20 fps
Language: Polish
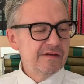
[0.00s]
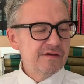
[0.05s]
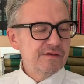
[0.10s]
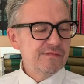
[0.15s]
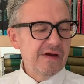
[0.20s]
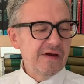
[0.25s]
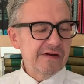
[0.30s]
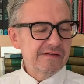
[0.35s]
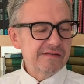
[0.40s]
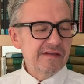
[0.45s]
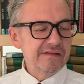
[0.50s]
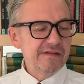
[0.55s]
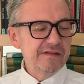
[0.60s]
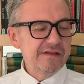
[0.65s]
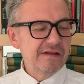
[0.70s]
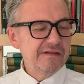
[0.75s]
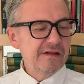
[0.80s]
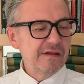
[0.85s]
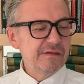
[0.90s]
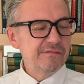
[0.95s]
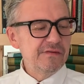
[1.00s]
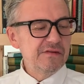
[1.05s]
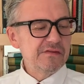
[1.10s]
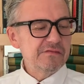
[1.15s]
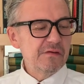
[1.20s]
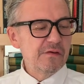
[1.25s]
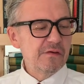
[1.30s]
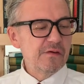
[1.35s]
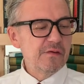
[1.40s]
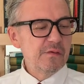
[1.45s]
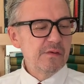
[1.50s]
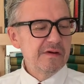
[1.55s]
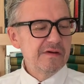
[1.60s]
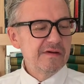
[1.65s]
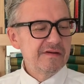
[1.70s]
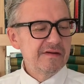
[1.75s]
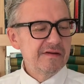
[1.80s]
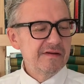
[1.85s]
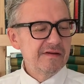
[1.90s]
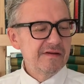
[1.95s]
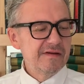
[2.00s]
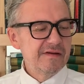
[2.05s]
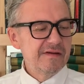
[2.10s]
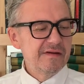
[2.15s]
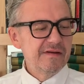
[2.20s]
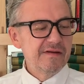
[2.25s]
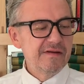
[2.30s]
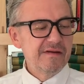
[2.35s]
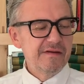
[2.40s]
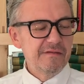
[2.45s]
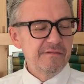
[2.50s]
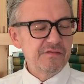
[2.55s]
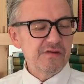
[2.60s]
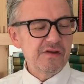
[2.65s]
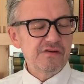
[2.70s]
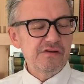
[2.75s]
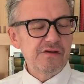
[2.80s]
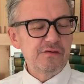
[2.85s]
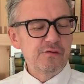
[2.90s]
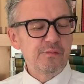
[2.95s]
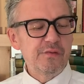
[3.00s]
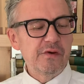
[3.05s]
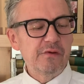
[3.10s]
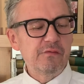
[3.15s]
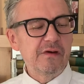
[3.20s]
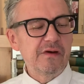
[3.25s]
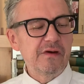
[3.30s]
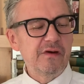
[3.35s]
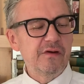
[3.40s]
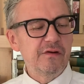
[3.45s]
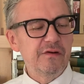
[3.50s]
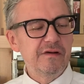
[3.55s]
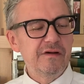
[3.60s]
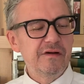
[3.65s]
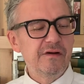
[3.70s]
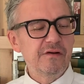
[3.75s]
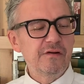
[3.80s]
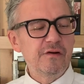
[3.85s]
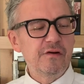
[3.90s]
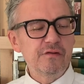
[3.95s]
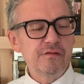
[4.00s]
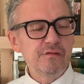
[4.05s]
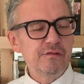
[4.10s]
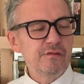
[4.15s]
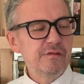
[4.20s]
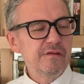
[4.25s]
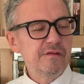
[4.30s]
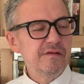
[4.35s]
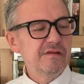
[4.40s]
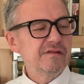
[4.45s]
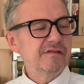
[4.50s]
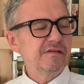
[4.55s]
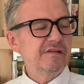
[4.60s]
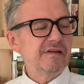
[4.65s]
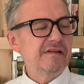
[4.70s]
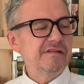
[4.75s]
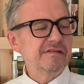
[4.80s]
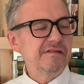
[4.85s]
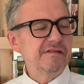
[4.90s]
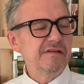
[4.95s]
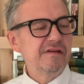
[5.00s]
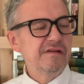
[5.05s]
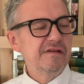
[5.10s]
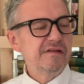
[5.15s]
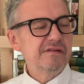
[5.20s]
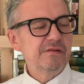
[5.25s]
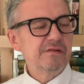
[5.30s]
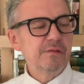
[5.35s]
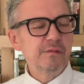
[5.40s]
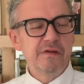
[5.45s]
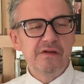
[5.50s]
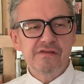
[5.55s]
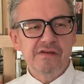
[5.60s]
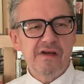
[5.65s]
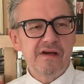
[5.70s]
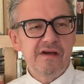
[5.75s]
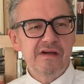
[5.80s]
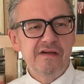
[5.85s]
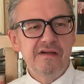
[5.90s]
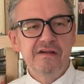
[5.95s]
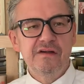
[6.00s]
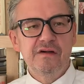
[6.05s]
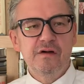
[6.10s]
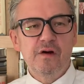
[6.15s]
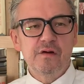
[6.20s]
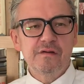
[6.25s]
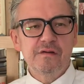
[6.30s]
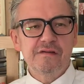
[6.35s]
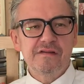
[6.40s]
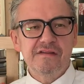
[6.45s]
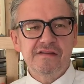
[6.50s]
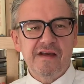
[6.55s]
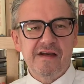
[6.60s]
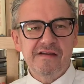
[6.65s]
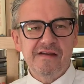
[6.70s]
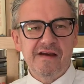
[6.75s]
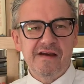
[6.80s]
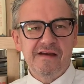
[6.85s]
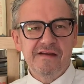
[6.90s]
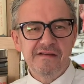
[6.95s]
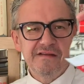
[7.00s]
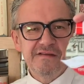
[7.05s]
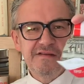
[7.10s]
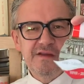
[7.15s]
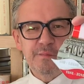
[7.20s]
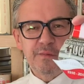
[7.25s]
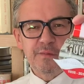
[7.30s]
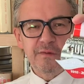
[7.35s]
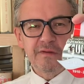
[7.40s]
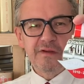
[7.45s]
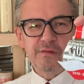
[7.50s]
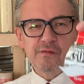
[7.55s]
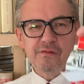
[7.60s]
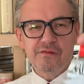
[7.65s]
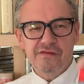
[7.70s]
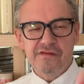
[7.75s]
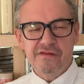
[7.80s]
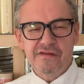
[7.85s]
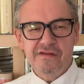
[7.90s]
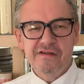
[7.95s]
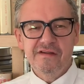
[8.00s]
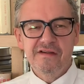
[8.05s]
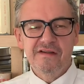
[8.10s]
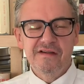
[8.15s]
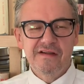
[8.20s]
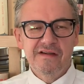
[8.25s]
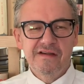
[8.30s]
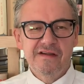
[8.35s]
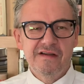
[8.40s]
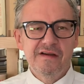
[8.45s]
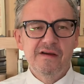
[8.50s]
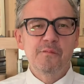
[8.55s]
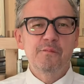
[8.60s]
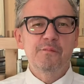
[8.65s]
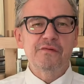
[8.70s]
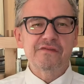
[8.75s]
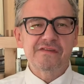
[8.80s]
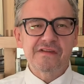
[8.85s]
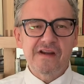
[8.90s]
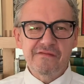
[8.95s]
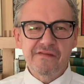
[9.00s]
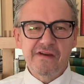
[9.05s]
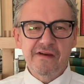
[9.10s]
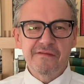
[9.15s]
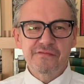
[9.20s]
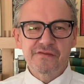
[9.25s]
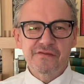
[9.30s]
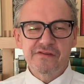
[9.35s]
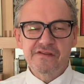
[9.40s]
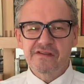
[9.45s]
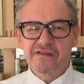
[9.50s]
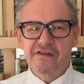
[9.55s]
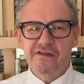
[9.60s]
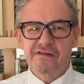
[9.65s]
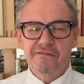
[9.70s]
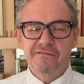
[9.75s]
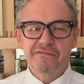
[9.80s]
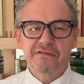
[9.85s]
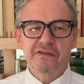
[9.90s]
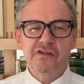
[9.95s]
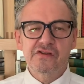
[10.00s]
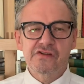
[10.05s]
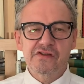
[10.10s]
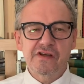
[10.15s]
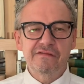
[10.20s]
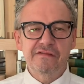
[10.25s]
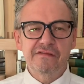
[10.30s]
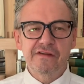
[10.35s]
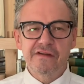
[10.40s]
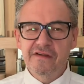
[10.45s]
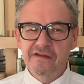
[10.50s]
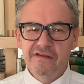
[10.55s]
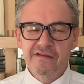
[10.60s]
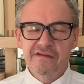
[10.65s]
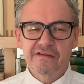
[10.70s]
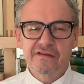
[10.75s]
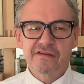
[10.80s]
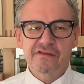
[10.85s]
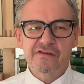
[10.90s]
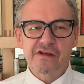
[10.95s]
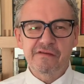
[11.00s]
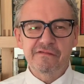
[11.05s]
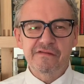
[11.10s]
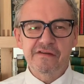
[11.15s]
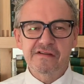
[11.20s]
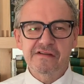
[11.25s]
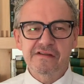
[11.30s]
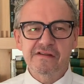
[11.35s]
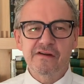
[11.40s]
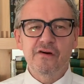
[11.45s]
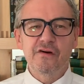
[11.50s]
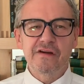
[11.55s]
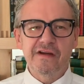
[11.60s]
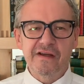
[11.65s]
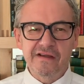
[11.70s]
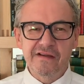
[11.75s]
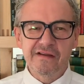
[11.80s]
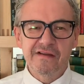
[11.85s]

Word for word: Czwarta dycha nad Wisłą. Wrzesień ubiegłego roku z okazji stulecia odzyskania niepodległości. Pozdrawiam wszystkich w Tczewie. Tczew jest ok.